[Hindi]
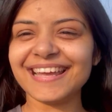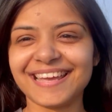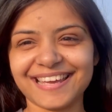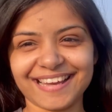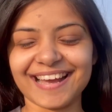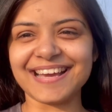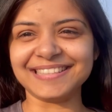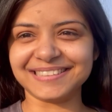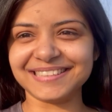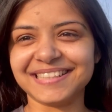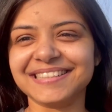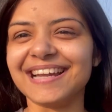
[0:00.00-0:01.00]
हे गाइस
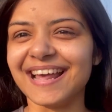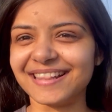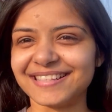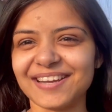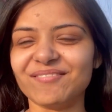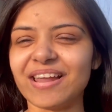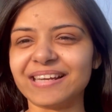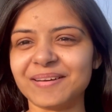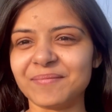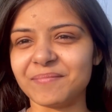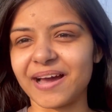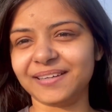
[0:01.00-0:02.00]
दिस इज़ रैनजी एंड
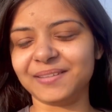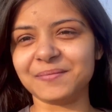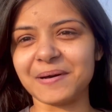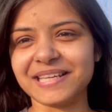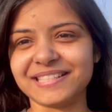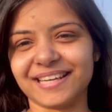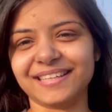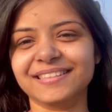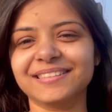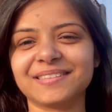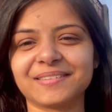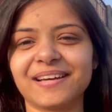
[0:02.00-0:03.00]
वेलकम बैक टू माय
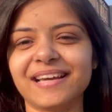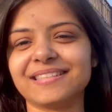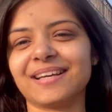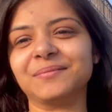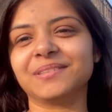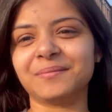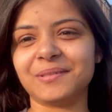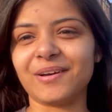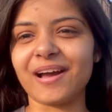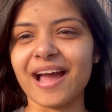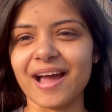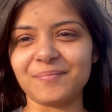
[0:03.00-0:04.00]
चैनल सो गाइस आप सभी
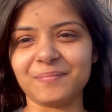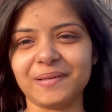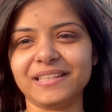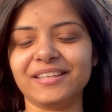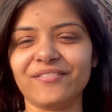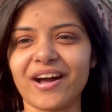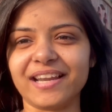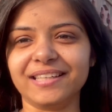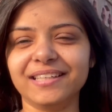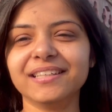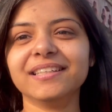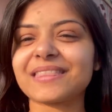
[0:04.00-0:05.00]
को हैप्पी
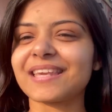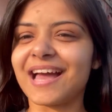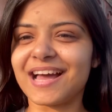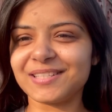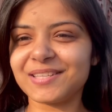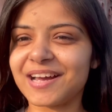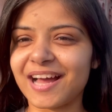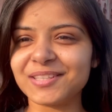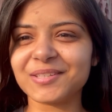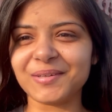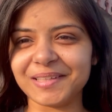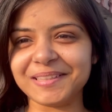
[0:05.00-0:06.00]
दिवाली आज आज
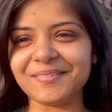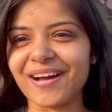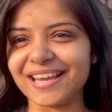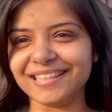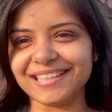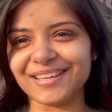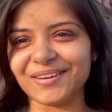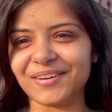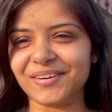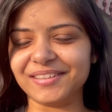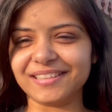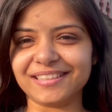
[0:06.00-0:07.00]
छोटी दिवाली है
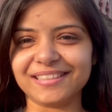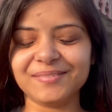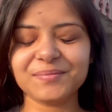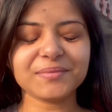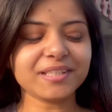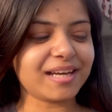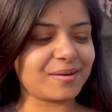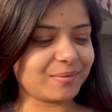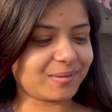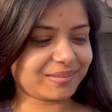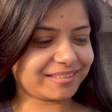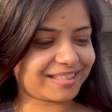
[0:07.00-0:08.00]
और हम
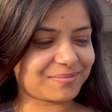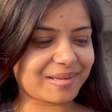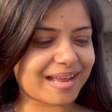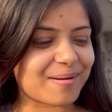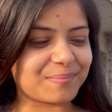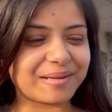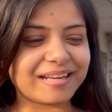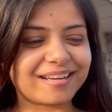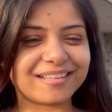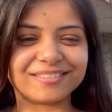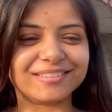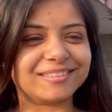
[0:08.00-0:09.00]
लोग अभी यहाँ पे ना
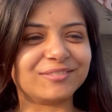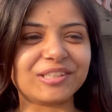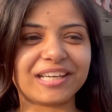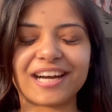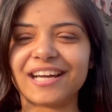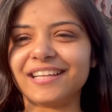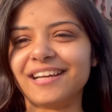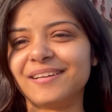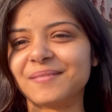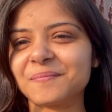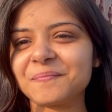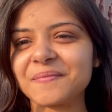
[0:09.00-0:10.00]
वो लगा रहे
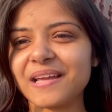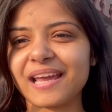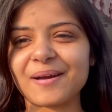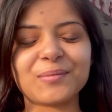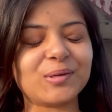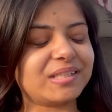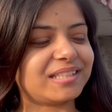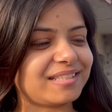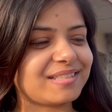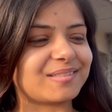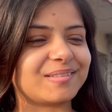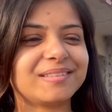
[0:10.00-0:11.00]
हैं क्या बोलते हैं
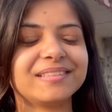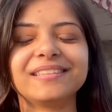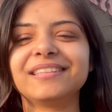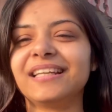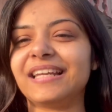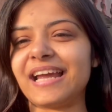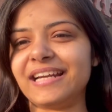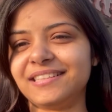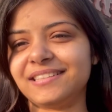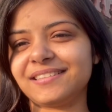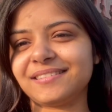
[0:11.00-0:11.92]
इसको लाइट्स